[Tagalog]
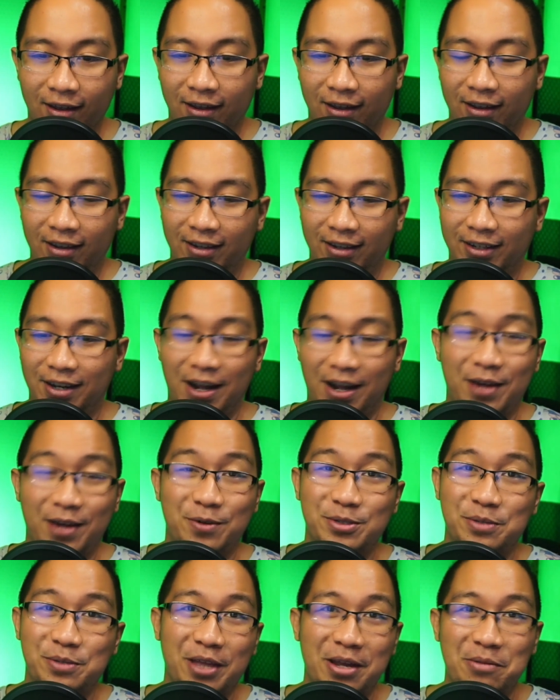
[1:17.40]

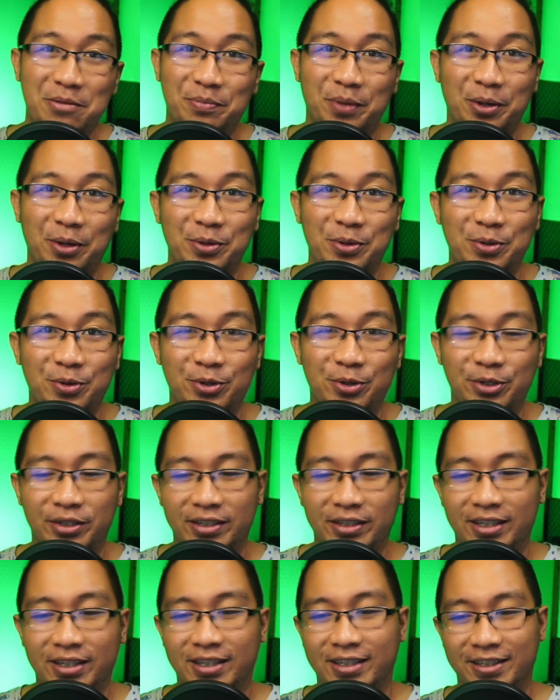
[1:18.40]
Nakausap tayo ng Panginoon
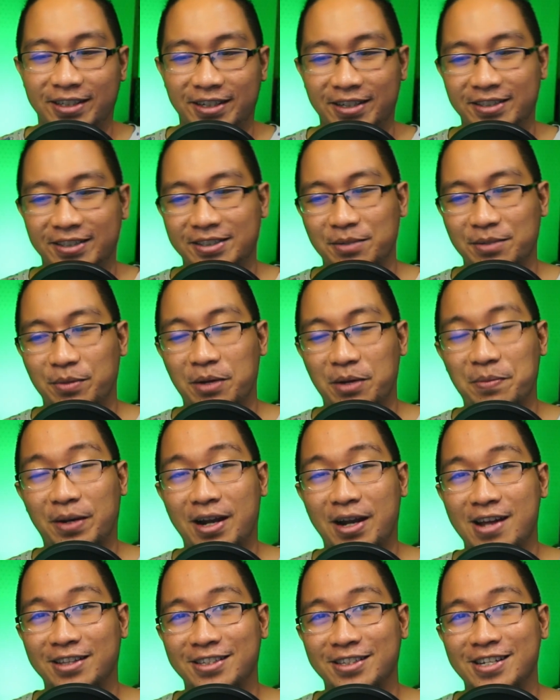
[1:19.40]
sa mga
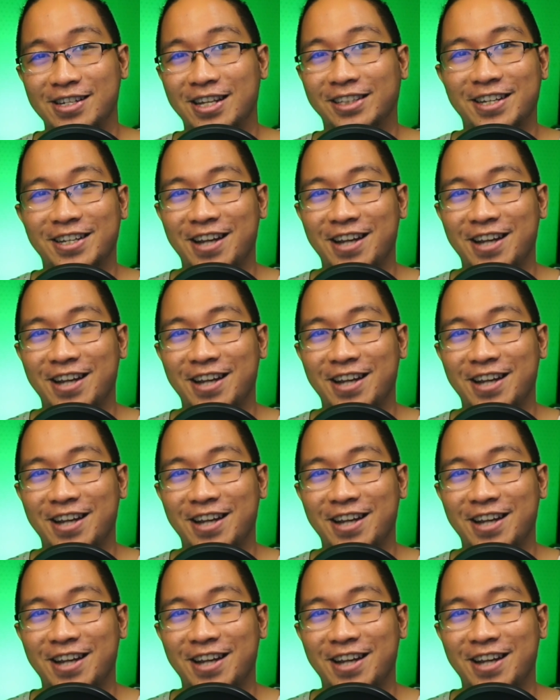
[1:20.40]
paraang din natin